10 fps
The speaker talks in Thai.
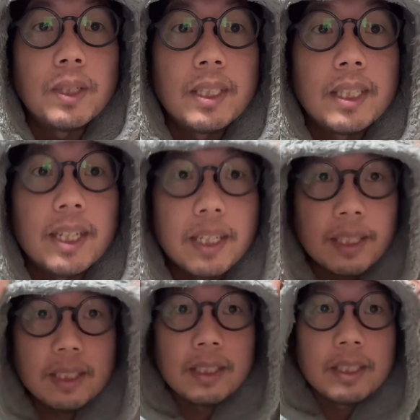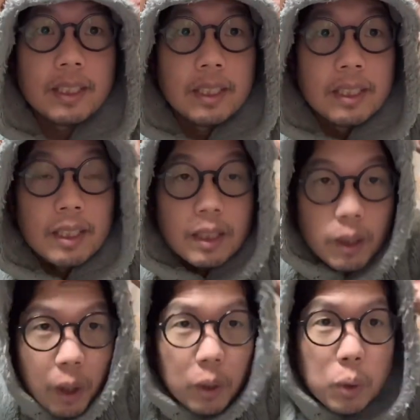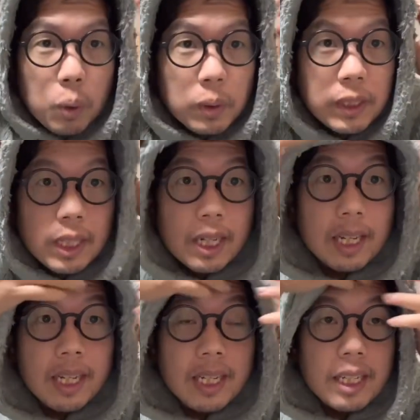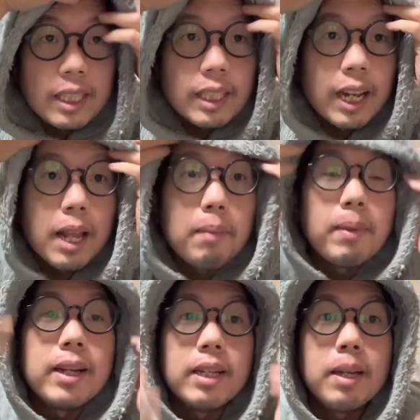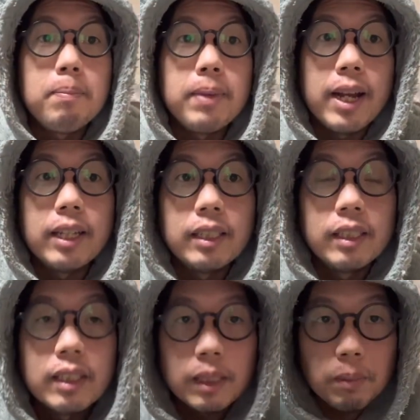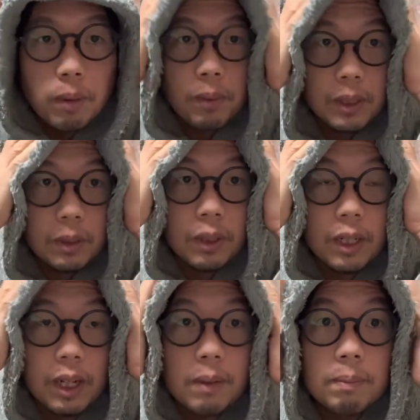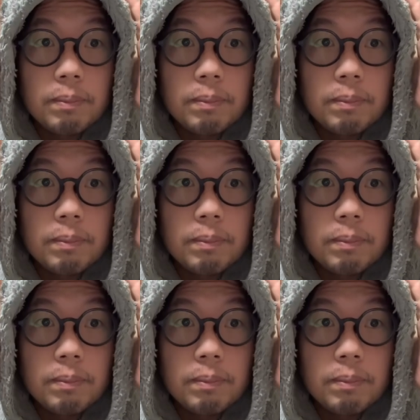เฉยๆนอนดูซีรีส์อะไรไปเรื่อยเปื่อยสำหรับวันหยุดนะครับ